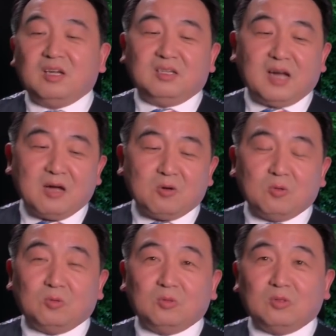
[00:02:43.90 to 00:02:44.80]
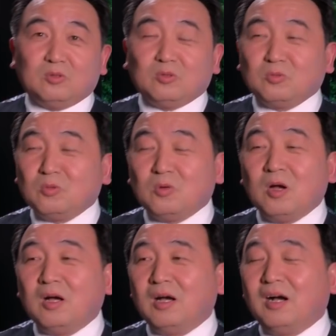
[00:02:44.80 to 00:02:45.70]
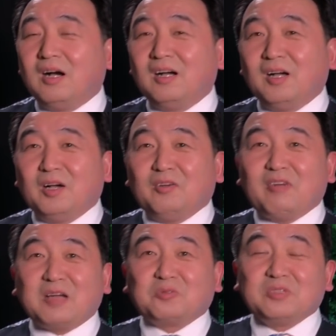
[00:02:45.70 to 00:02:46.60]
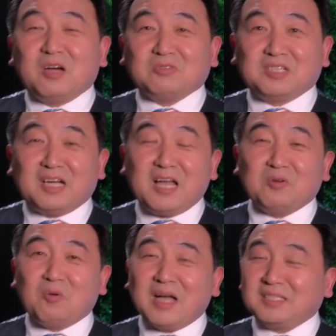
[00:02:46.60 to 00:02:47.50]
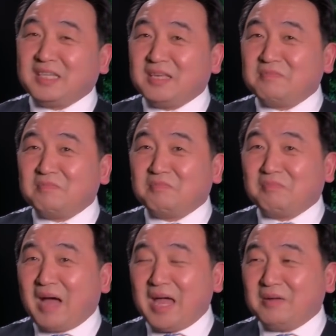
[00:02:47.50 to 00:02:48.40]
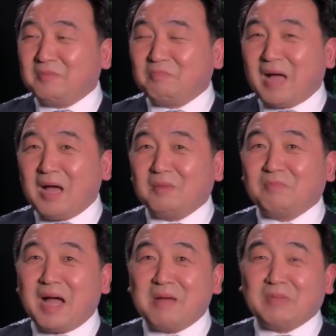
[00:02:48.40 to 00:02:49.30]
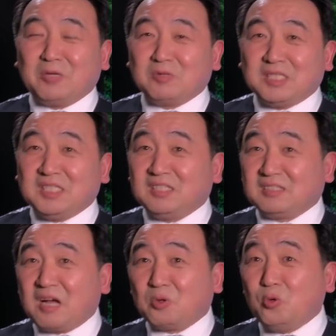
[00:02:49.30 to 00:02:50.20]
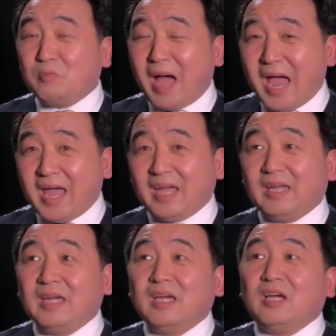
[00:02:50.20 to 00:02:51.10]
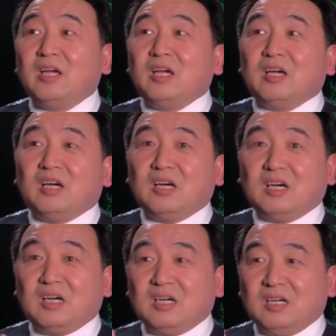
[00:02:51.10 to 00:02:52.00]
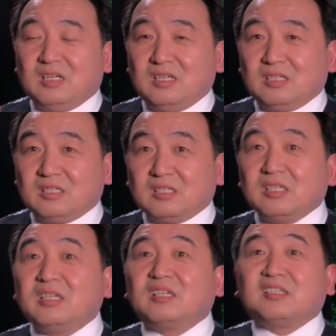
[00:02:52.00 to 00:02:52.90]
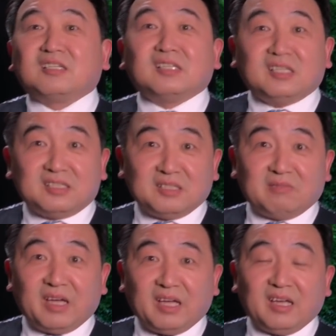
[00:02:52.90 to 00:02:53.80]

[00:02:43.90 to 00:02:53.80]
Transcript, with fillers: 然后中共哈发出邀请函，花钱买把把美国记者当驴买，呃，这是一个整体行为，